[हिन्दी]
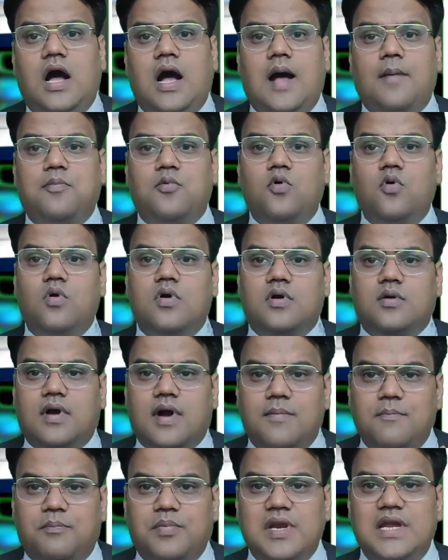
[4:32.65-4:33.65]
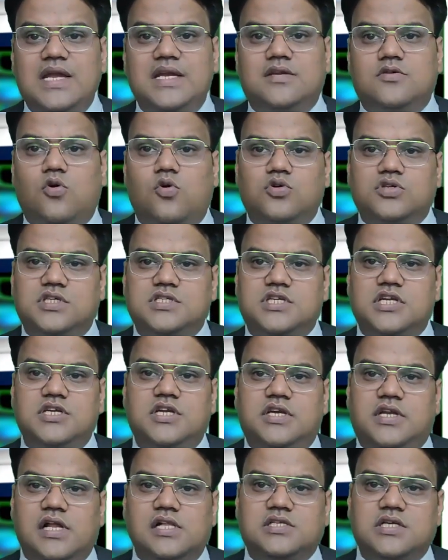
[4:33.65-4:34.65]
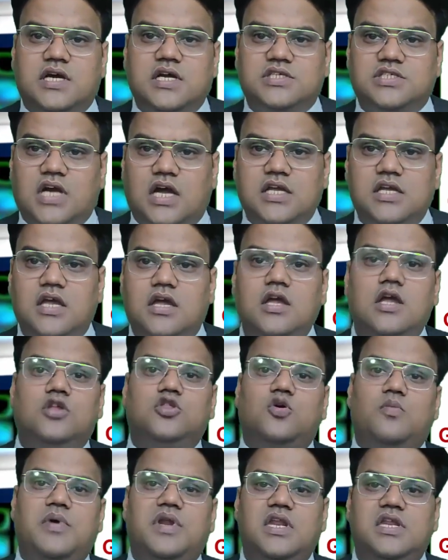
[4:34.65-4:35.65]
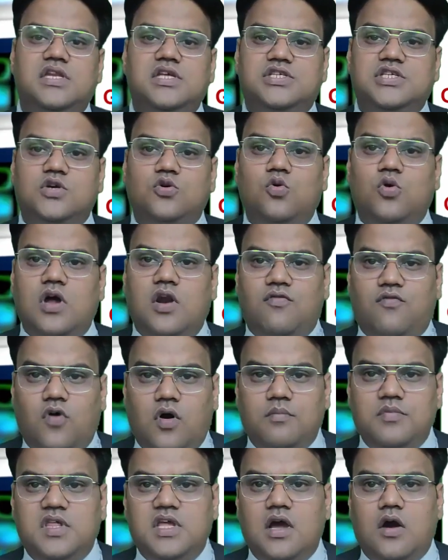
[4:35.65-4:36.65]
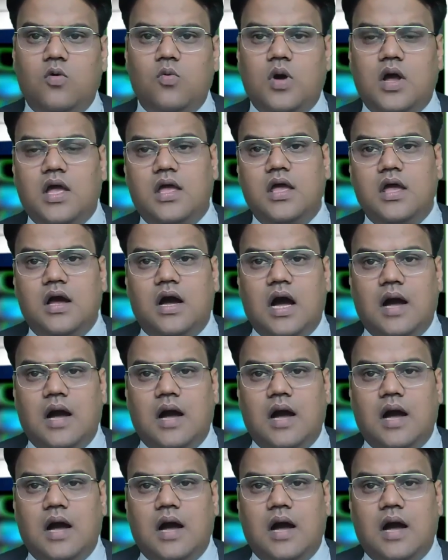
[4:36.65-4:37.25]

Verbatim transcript: आपको कंप्लीट कोर्सेज की डिटेल्स अगर चाहिए तो मैंने नीचे गूगल फॉर्म दिया हुआ है